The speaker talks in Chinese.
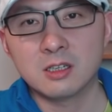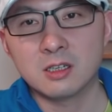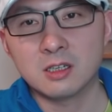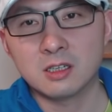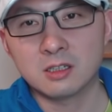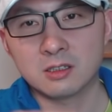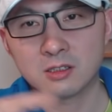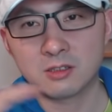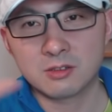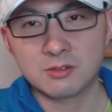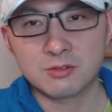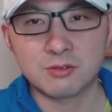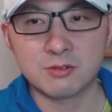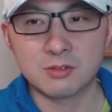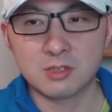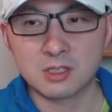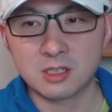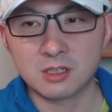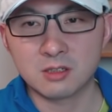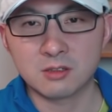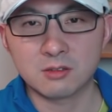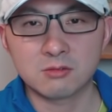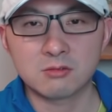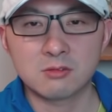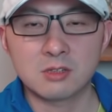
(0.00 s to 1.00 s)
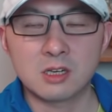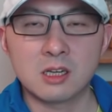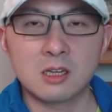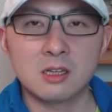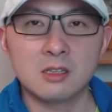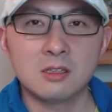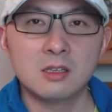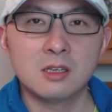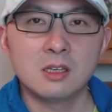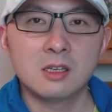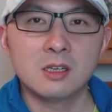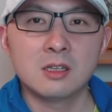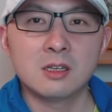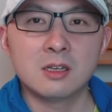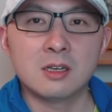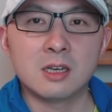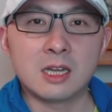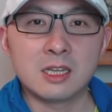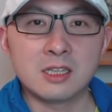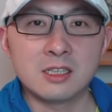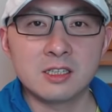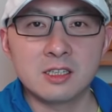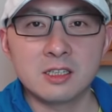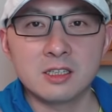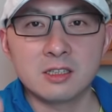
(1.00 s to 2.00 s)
两条曲线突然
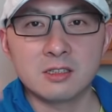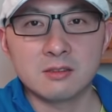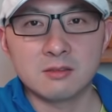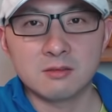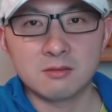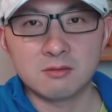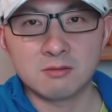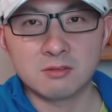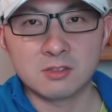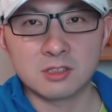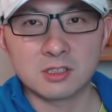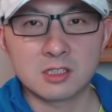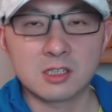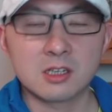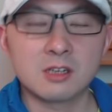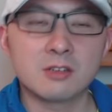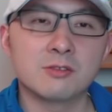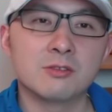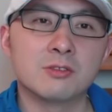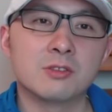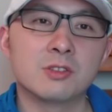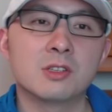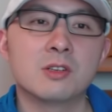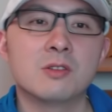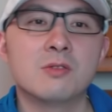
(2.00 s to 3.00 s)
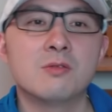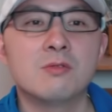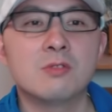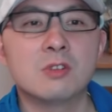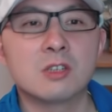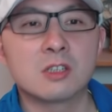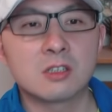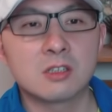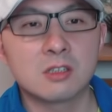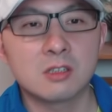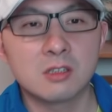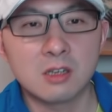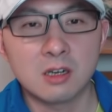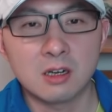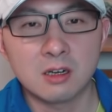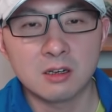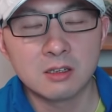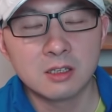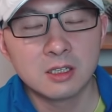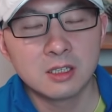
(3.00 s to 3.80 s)
蓝线往上有一个跃升啊！